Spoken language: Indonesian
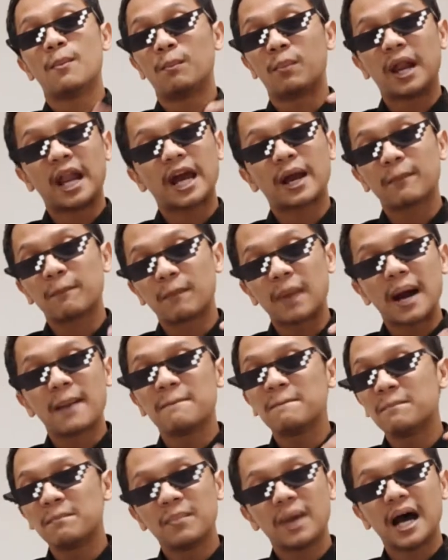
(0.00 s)
Black
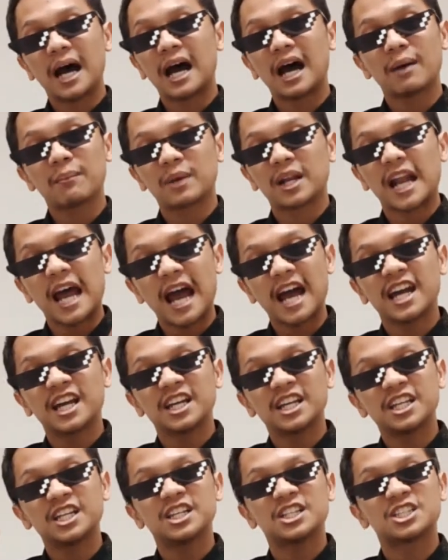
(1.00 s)
Mamba
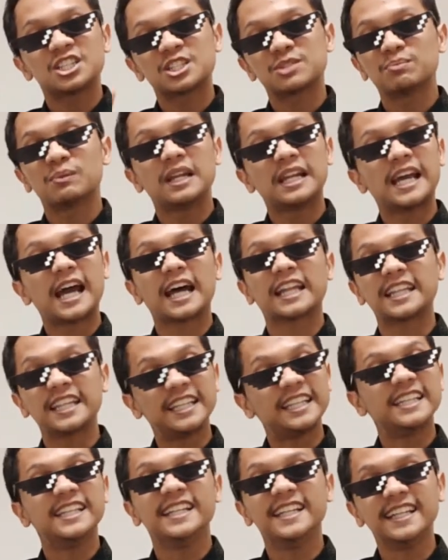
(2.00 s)
menangis melihat
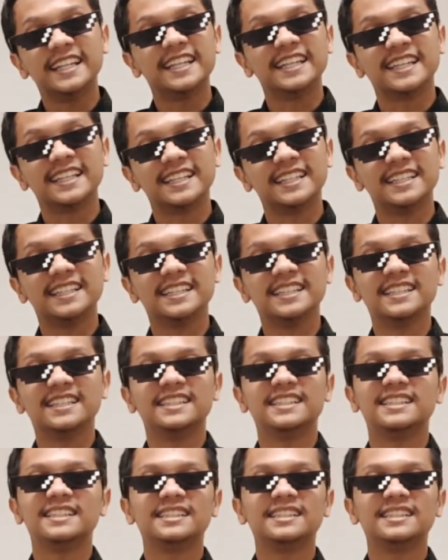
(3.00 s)
ini.